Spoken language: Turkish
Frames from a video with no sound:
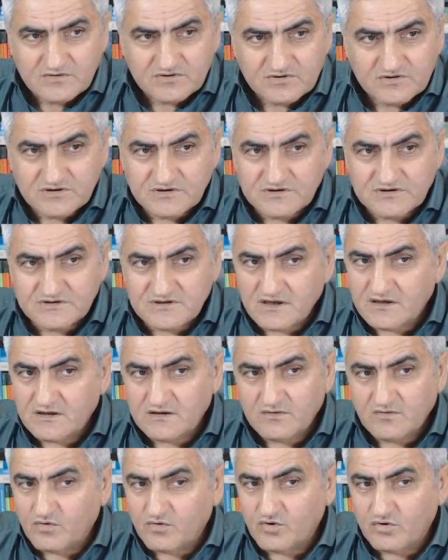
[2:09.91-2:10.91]

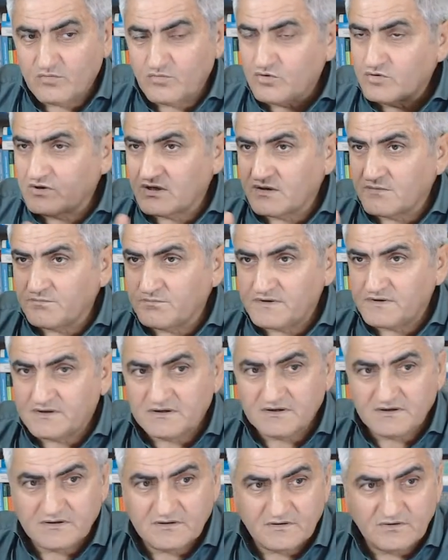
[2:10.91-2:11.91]
Cinsel hormonlarım
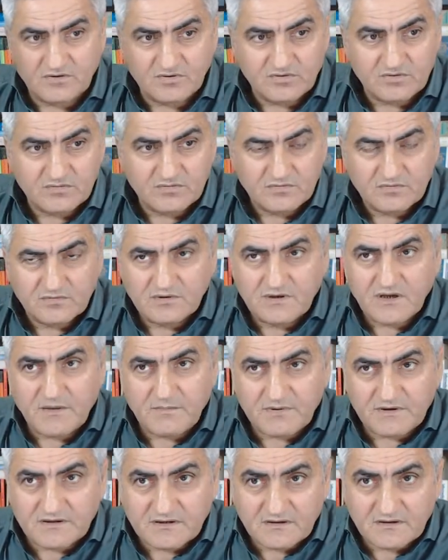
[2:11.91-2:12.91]
bitti diyor.
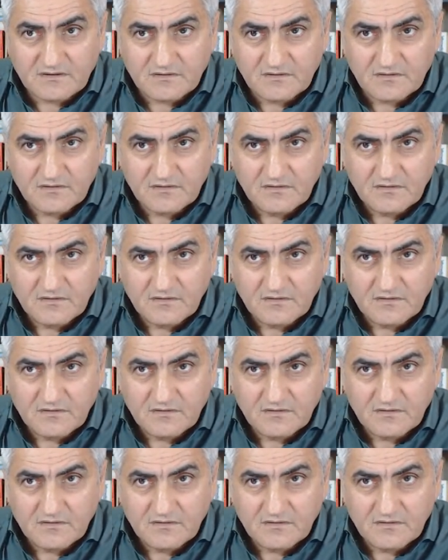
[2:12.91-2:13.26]
Niye bitti?